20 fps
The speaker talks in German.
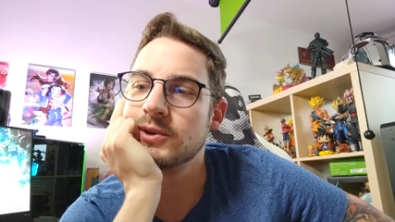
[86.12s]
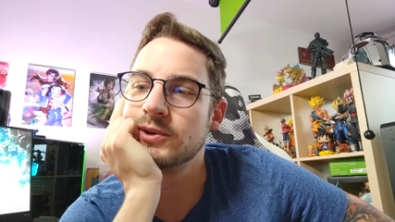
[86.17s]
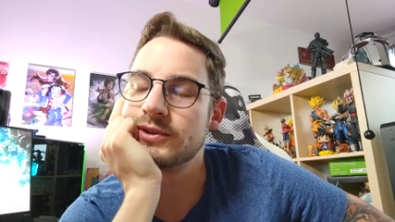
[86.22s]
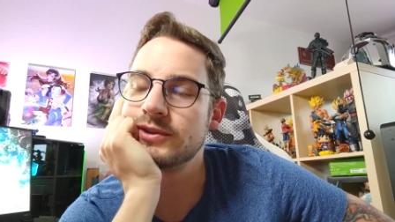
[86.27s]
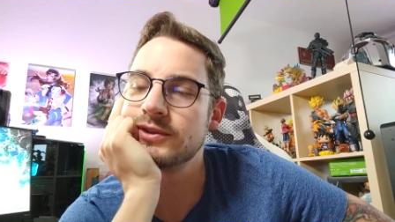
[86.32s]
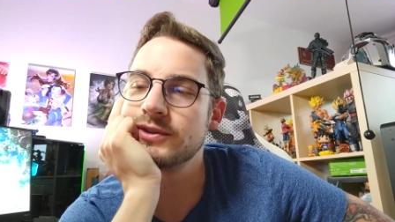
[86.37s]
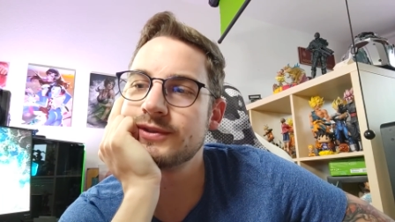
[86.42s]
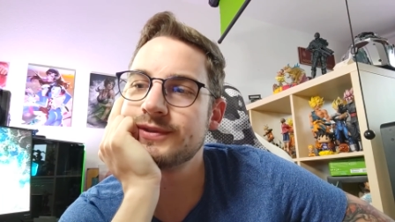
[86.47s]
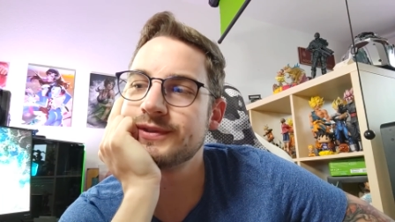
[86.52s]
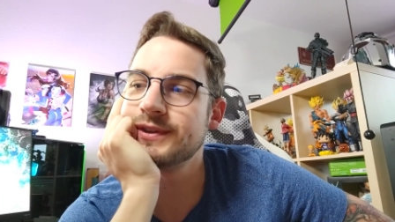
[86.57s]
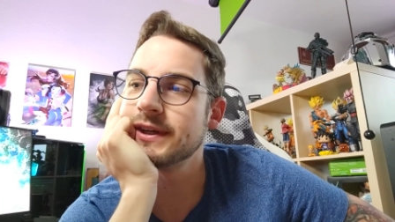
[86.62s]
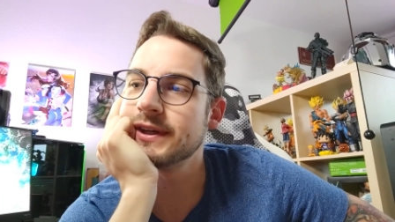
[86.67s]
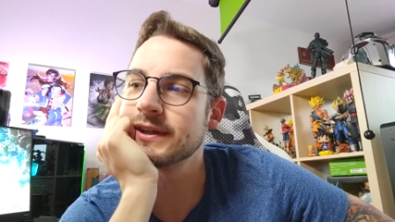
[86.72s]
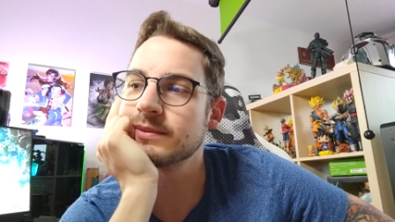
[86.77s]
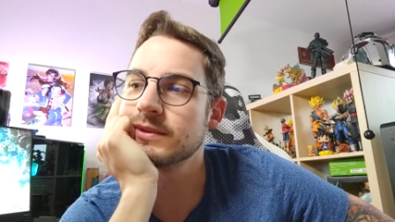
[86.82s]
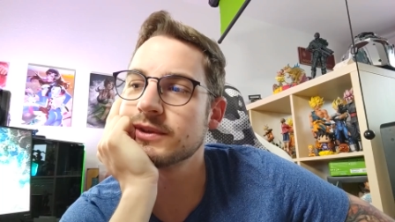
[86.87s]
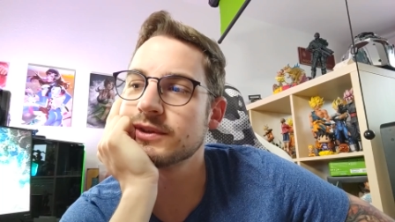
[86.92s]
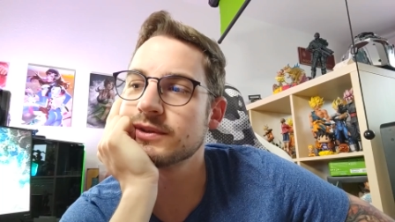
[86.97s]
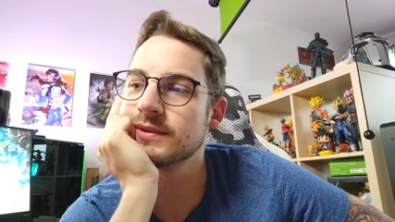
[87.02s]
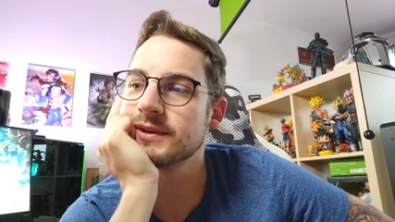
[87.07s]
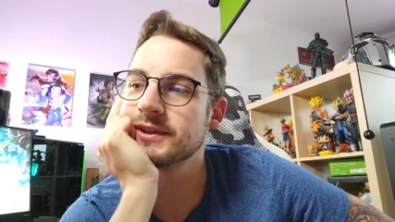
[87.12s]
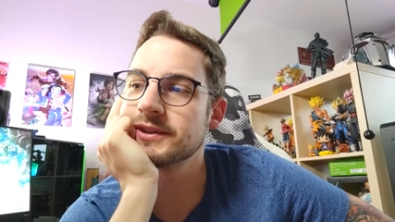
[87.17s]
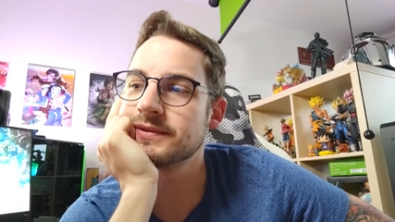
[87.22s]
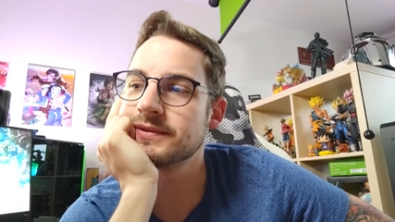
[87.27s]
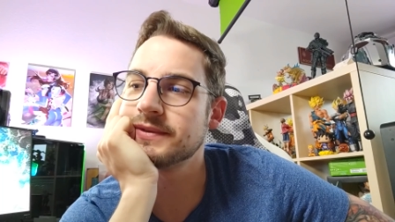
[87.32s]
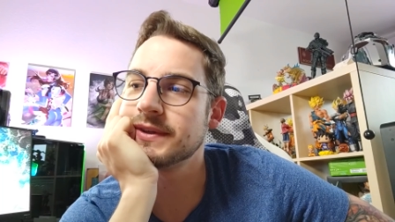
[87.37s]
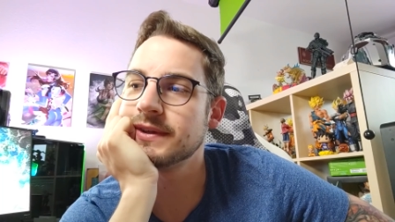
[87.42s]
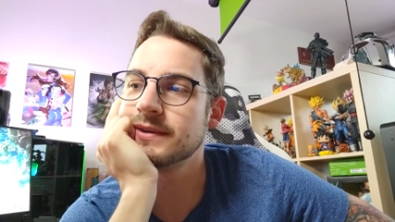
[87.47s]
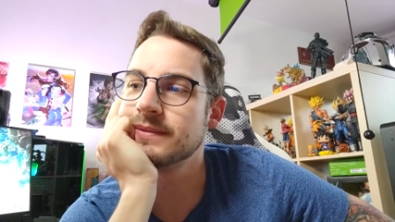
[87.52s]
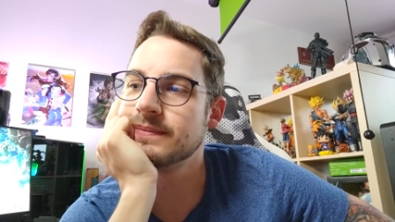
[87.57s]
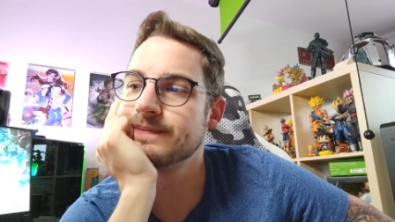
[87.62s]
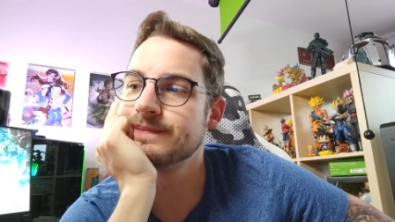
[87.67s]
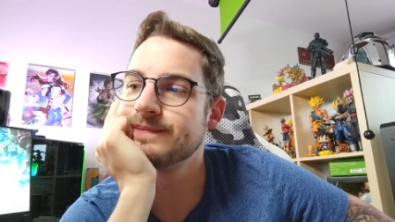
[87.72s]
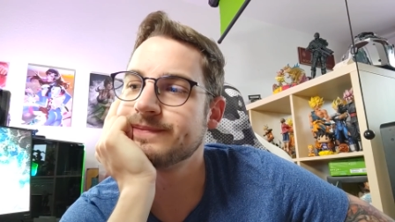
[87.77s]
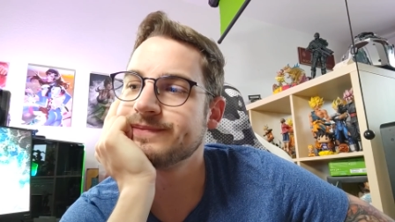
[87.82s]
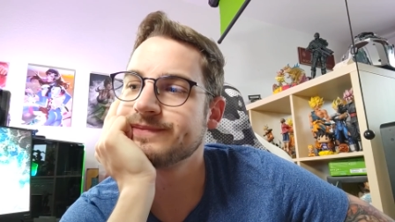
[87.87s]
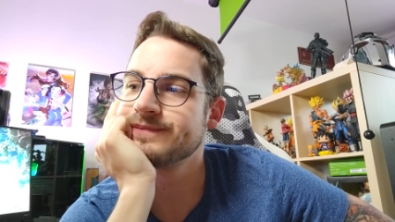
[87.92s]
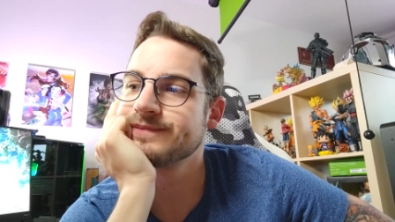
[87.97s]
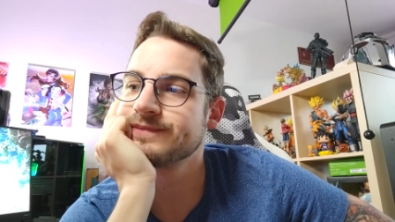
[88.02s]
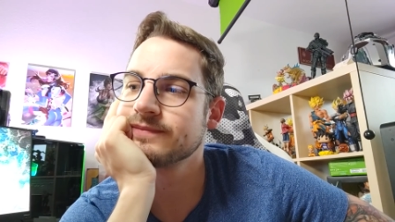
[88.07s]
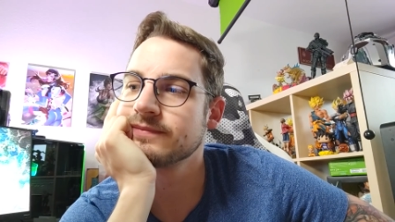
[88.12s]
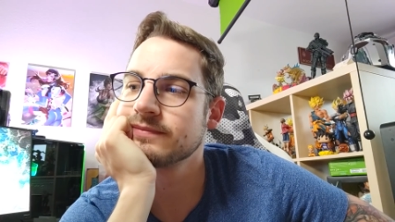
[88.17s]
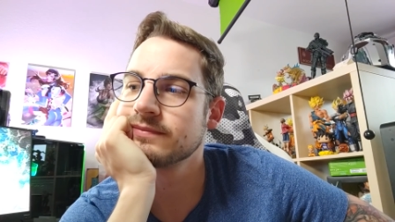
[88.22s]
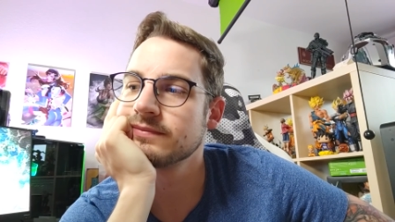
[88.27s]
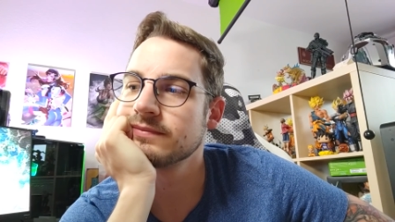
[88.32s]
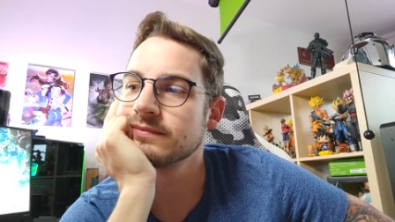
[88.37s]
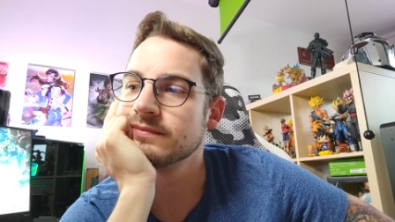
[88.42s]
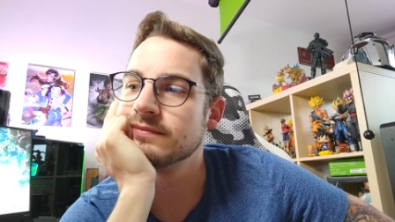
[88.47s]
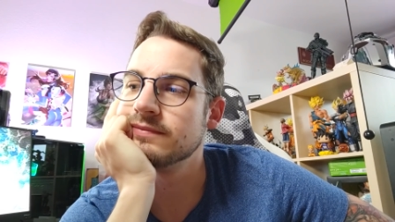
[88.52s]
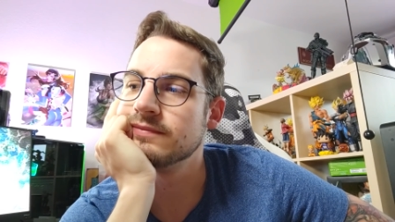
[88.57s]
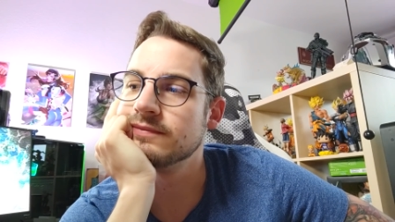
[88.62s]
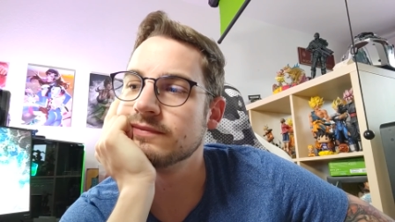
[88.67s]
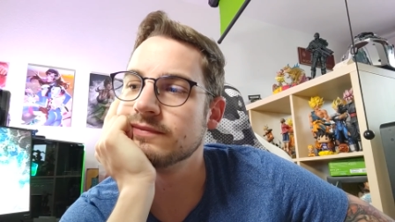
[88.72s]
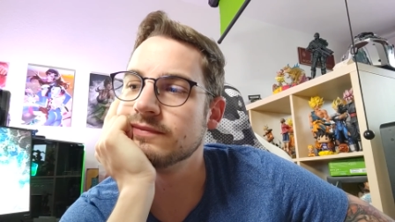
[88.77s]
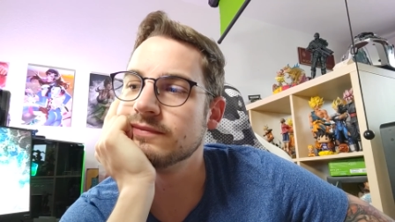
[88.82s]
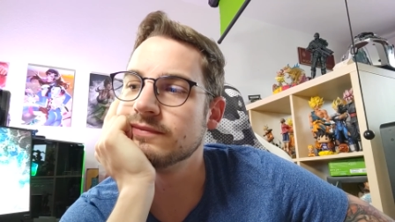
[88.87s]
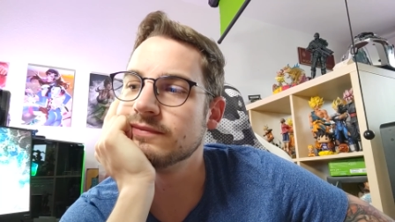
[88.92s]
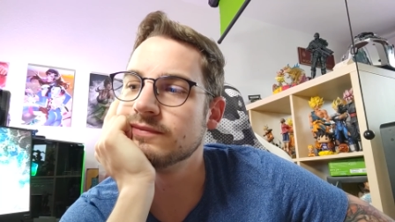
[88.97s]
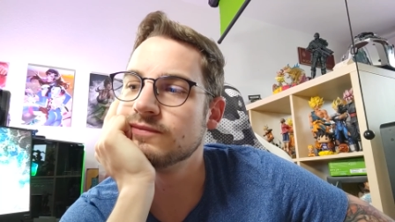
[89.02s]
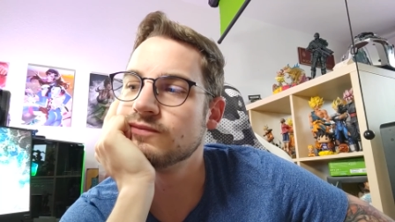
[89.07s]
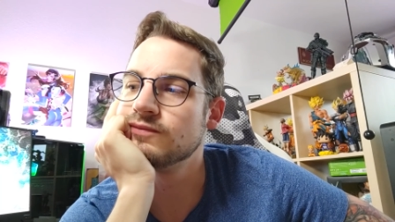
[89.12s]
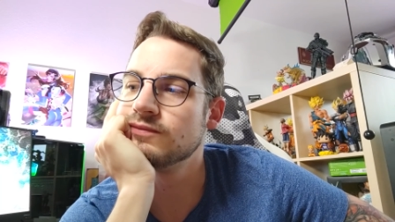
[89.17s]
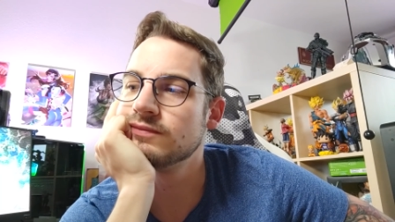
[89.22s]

Wissen es vielleicht mal sowas wie... Mh, hm,